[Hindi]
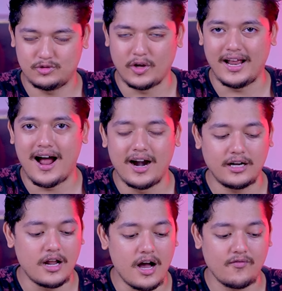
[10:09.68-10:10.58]
सॉरी
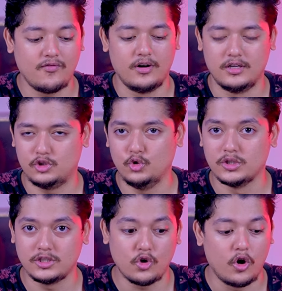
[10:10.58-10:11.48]
आठ लाख
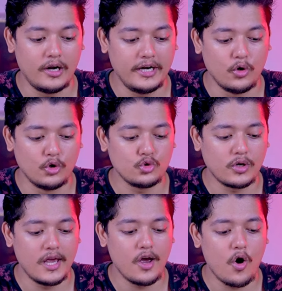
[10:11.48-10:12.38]
यूजर्स जो ऑलरेडी हो
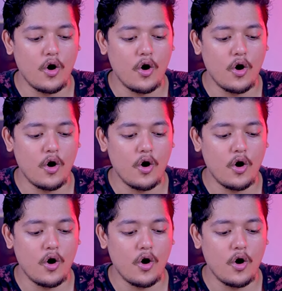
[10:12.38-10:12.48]
चुके हैं